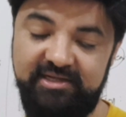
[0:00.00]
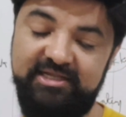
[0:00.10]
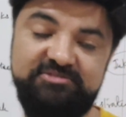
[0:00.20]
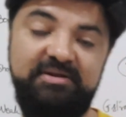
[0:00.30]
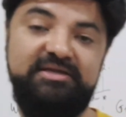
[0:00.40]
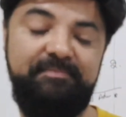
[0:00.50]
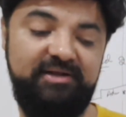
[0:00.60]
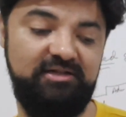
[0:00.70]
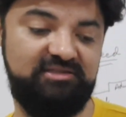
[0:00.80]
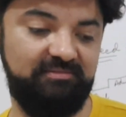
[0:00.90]
ठीक है दैट्स माई
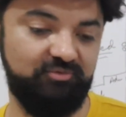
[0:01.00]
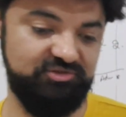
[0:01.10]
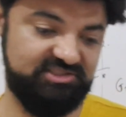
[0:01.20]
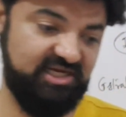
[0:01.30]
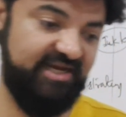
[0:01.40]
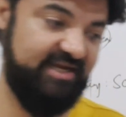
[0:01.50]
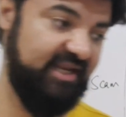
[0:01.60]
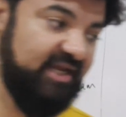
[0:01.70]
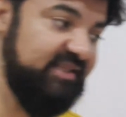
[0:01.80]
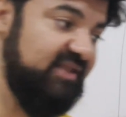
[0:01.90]
टिपिकल थम रूल जिसका
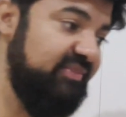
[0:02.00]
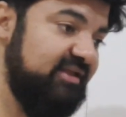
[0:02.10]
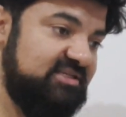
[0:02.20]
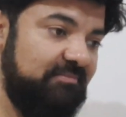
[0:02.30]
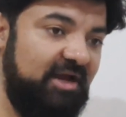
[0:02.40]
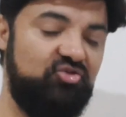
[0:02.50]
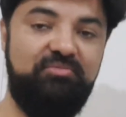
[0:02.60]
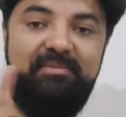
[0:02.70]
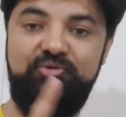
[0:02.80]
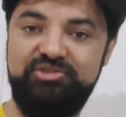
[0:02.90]
एट्टी के नीचे भाई
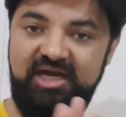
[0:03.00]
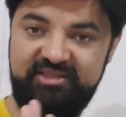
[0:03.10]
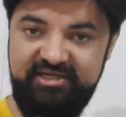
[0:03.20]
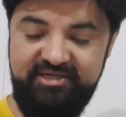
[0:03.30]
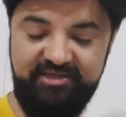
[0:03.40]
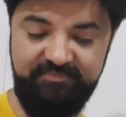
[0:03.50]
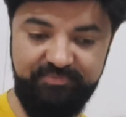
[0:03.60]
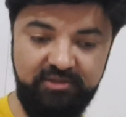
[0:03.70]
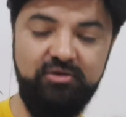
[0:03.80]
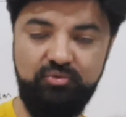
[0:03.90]
तुम्हें अभी कुछ आता ही नहीं है
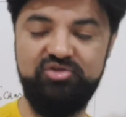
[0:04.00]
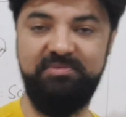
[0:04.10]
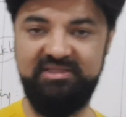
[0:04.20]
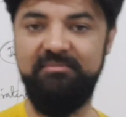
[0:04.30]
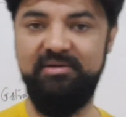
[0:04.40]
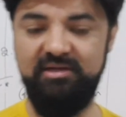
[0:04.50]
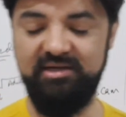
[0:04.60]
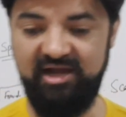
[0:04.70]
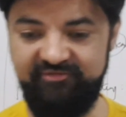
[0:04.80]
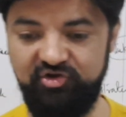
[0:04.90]
कुछ मतलब
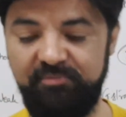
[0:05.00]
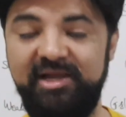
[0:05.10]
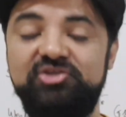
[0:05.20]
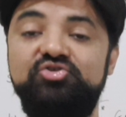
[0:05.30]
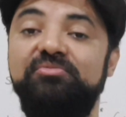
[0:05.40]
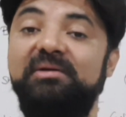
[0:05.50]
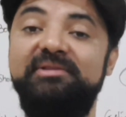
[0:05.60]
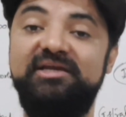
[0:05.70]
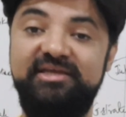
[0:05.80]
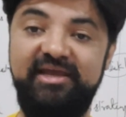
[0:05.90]
काफ़ी टॉपिक है जो तुमने अभी
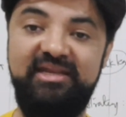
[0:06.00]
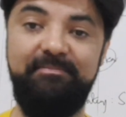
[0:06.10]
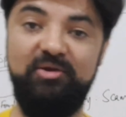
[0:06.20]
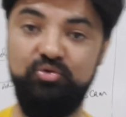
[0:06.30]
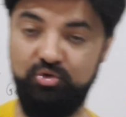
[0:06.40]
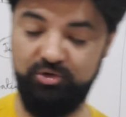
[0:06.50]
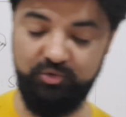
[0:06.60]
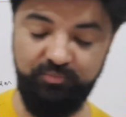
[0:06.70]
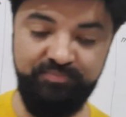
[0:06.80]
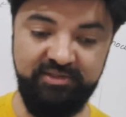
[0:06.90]
तक किया ही नहीं पहले उनको
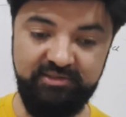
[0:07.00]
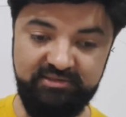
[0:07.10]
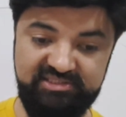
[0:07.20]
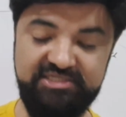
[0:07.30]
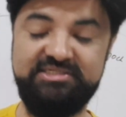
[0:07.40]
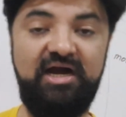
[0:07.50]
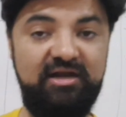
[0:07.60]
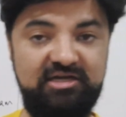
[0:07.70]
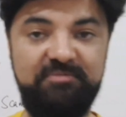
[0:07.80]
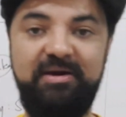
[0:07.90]
करो जिसका
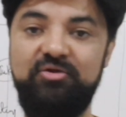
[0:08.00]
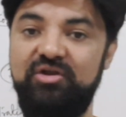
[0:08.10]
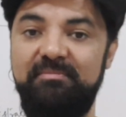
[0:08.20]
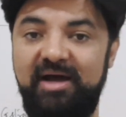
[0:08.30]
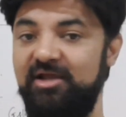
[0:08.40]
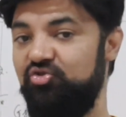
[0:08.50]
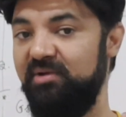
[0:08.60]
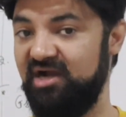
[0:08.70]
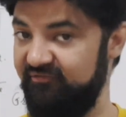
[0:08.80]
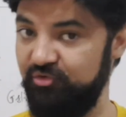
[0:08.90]
हंड्रेड पार हो रहा है भाई
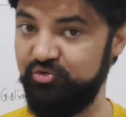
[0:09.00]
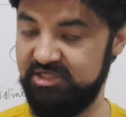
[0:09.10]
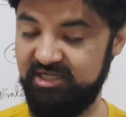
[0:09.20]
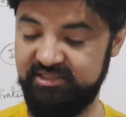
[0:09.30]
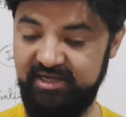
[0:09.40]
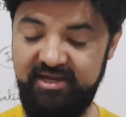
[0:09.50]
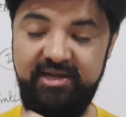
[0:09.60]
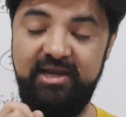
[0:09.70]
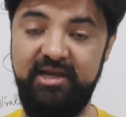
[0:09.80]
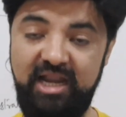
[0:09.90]
तुम्हें काफ़ी कुछ आता है
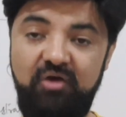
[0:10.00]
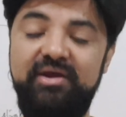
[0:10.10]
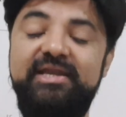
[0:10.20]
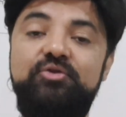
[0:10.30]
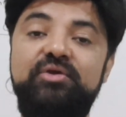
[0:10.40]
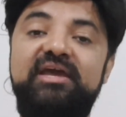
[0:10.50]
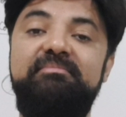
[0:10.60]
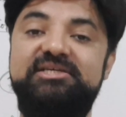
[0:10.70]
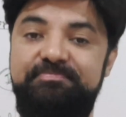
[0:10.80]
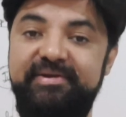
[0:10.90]
नाउ आई नीड टू गेन
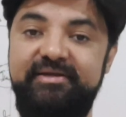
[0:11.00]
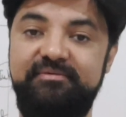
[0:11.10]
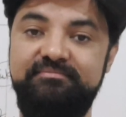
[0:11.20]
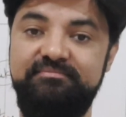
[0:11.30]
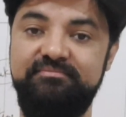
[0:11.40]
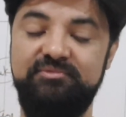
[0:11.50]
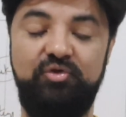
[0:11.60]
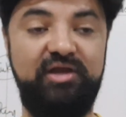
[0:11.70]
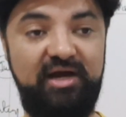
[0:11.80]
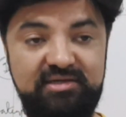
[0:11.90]
माई स्पीड
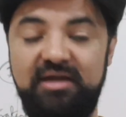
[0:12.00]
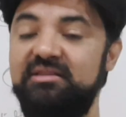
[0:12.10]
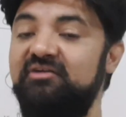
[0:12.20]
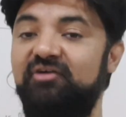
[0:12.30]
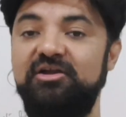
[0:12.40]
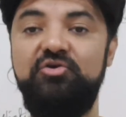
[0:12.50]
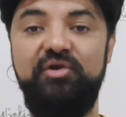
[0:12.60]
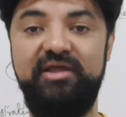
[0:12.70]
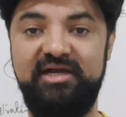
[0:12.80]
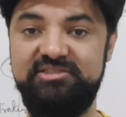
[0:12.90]
क्योंकि हंड्रेड से वन
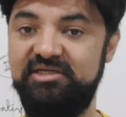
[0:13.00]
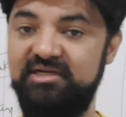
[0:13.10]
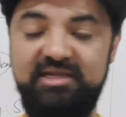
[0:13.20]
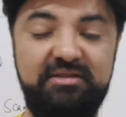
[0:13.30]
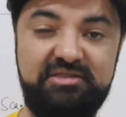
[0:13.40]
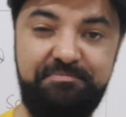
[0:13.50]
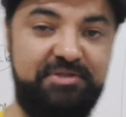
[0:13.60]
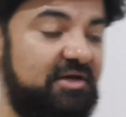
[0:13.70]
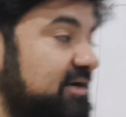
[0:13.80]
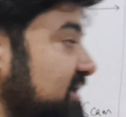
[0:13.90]
ट्वेंटी का जर्नी इज
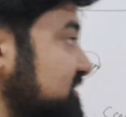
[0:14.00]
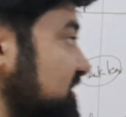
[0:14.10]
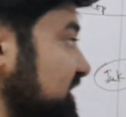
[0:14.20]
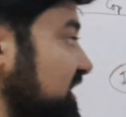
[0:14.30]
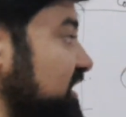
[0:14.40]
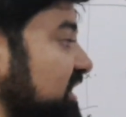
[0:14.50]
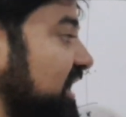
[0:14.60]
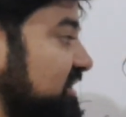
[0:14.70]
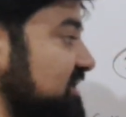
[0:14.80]
सबसे घटिया जर्नी एंड